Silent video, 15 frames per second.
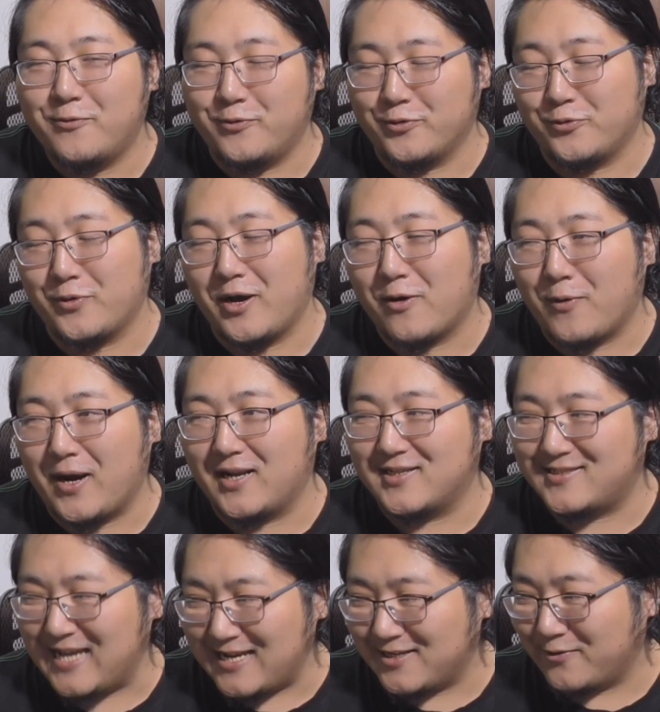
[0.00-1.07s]
我居然花了
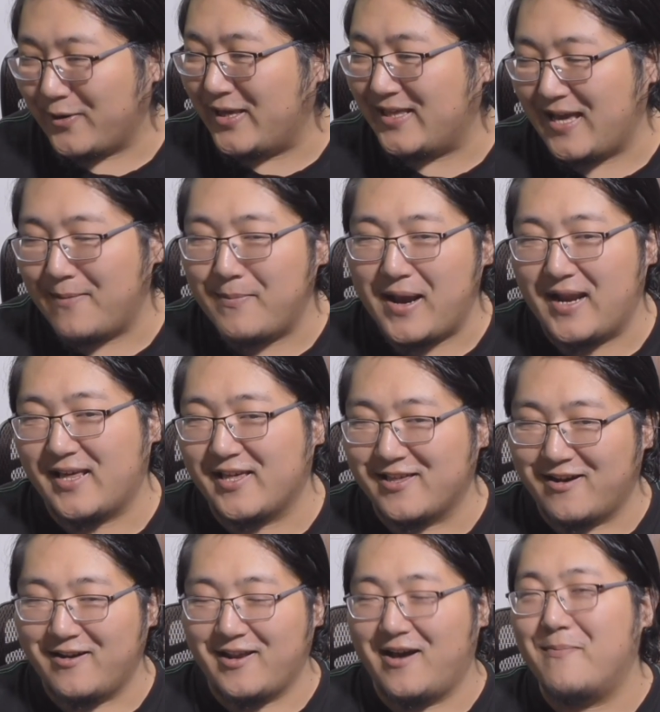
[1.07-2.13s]
三十块钱买了一
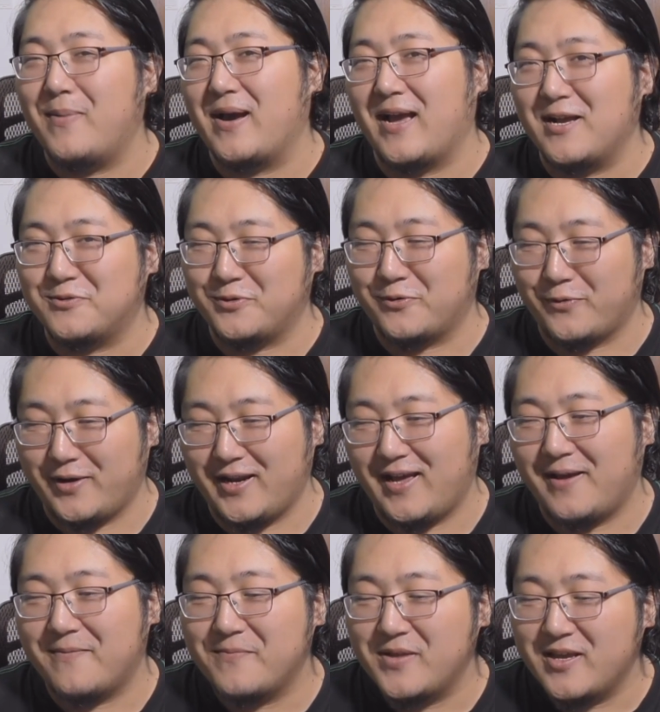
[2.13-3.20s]
箱凉白开水回
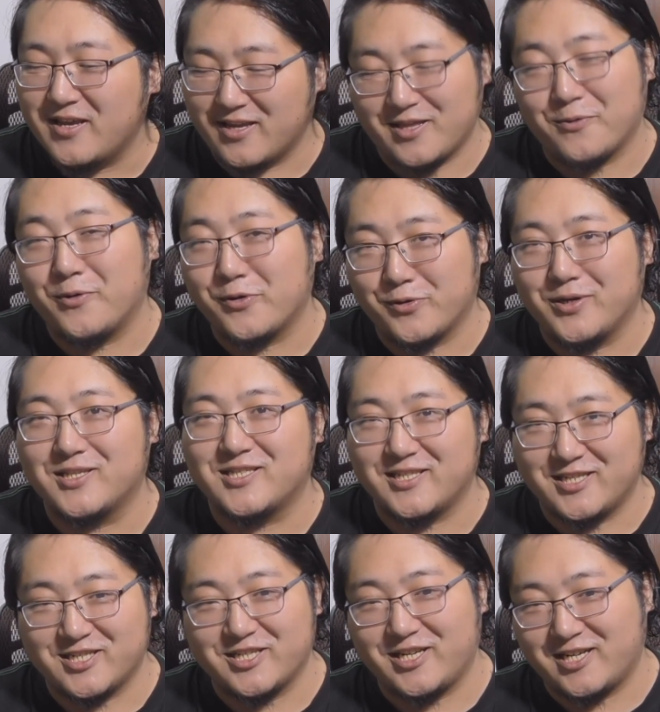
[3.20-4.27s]
来，一定会觉得自
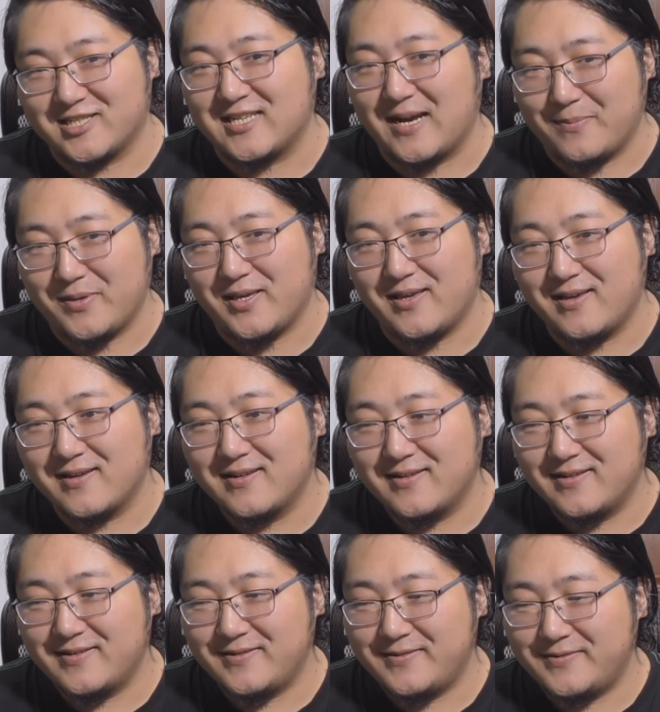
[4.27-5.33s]
己是一个傻逼。
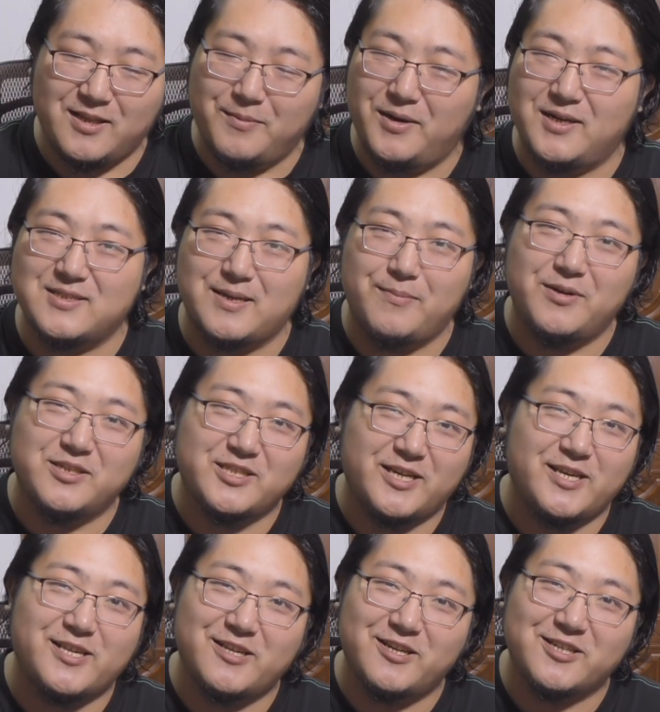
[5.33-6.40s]
那么咱们这
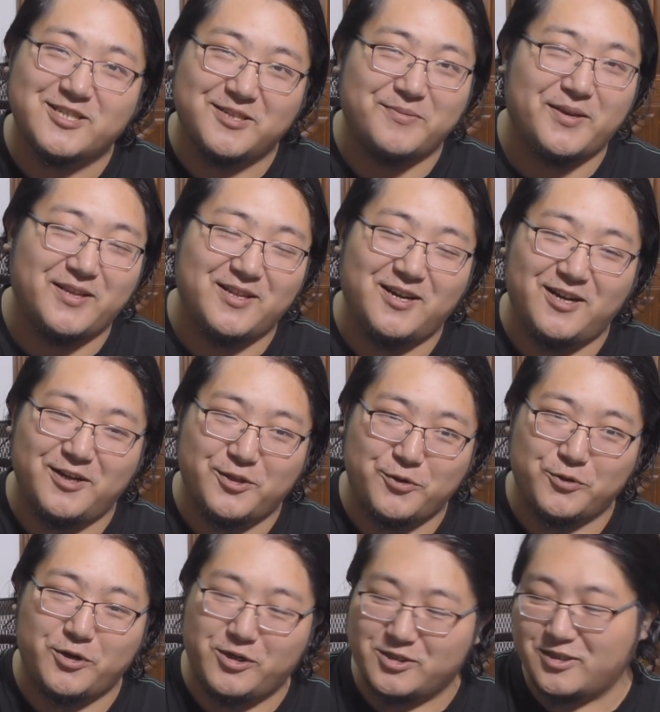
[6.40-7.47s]
一期的视频呢，
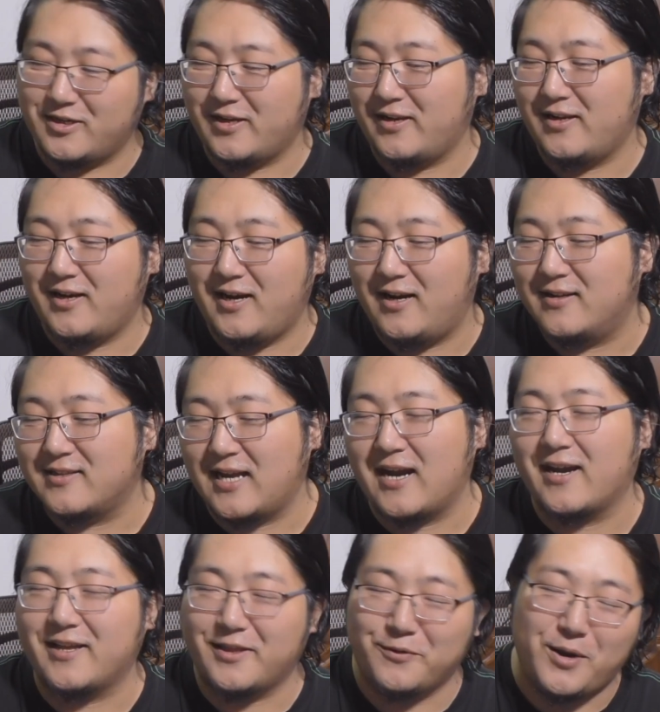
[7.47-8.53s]
就到这里了啊！大家
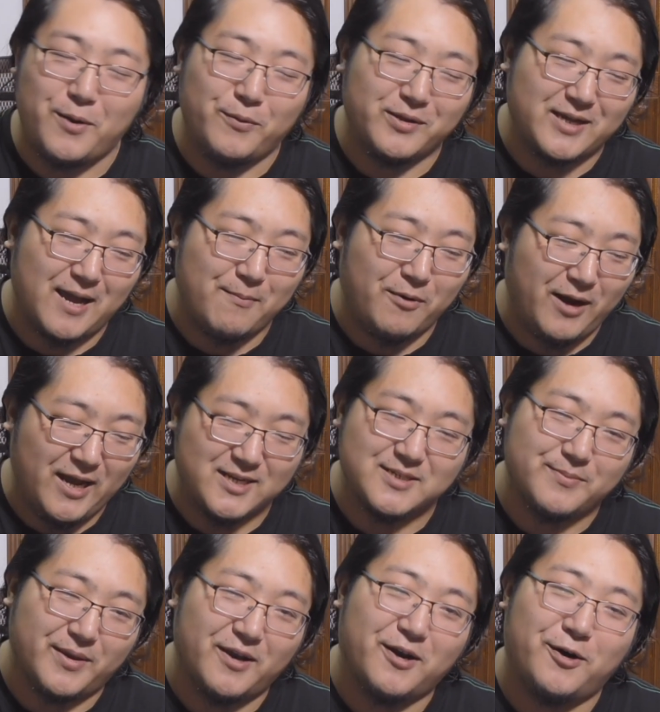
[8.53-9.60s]
可以听出来，我的感冒还是
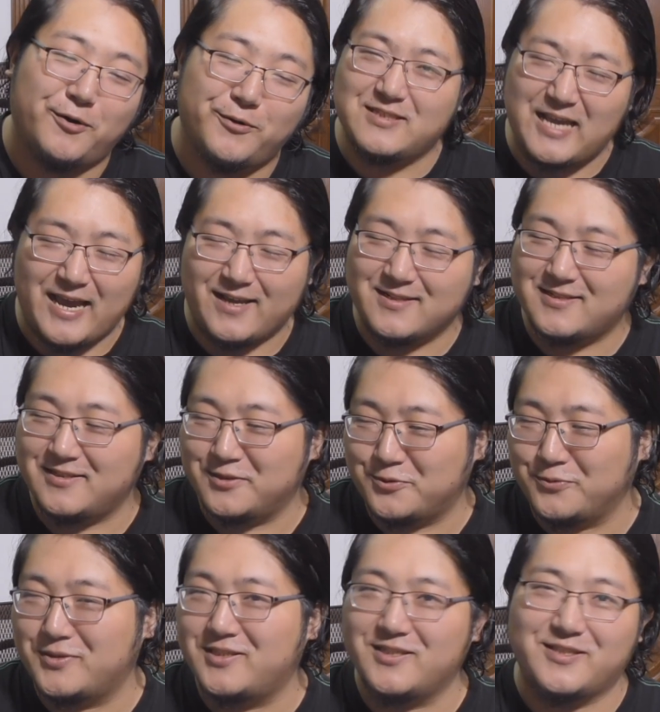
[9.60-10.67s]
没好。再一次
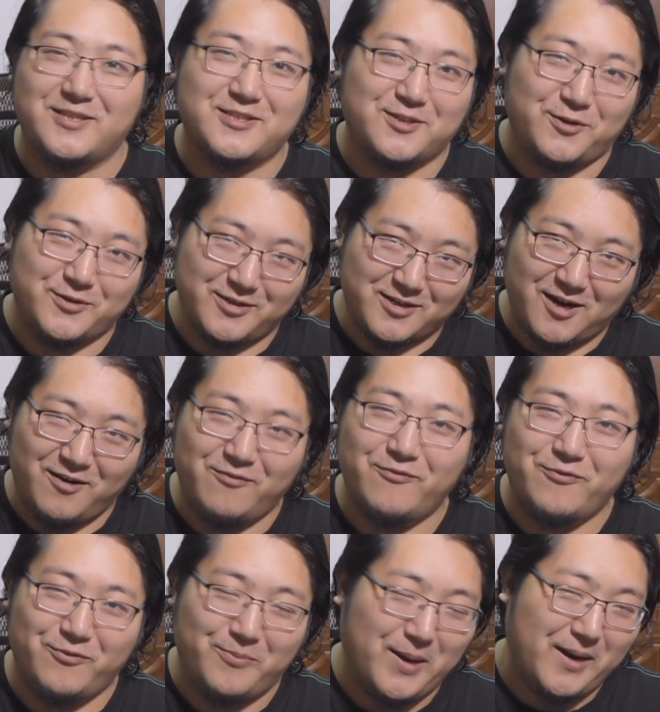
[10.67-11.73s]
祝自己早日康
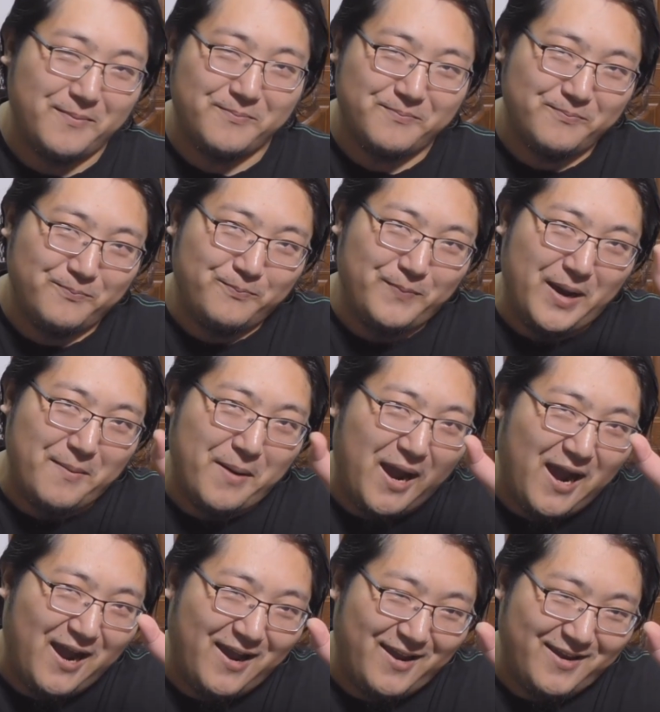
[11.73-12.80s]
复吧，拜
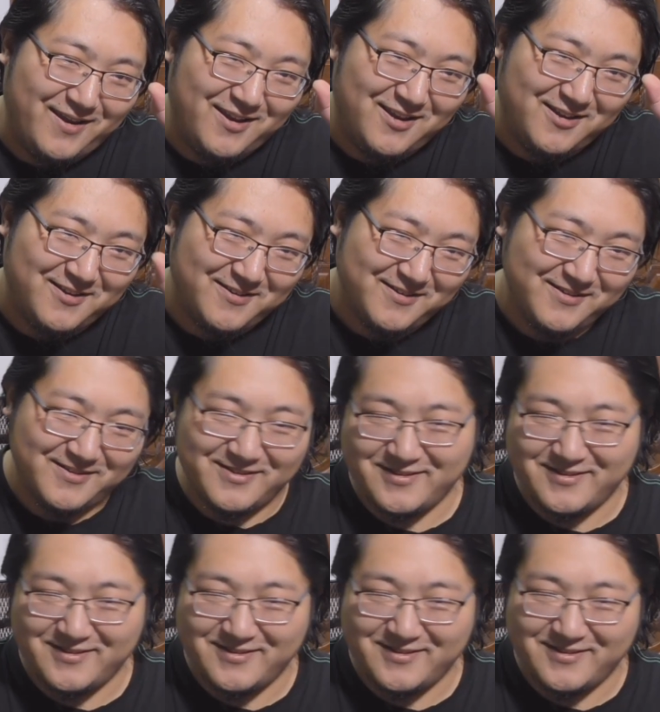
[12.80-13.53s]
拜，拜